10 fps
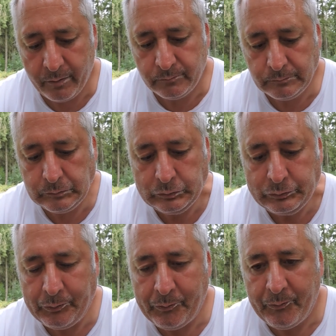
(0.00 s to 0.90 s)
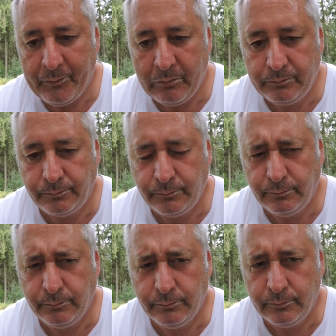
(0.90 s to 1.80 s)
il a de l'héroïne au bord
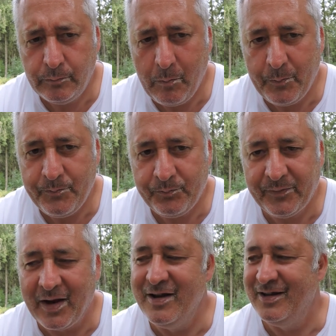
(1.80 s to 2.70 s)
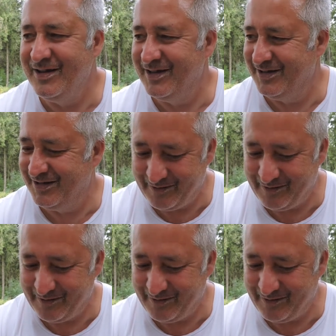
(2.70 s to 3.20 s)
des lèvres. Et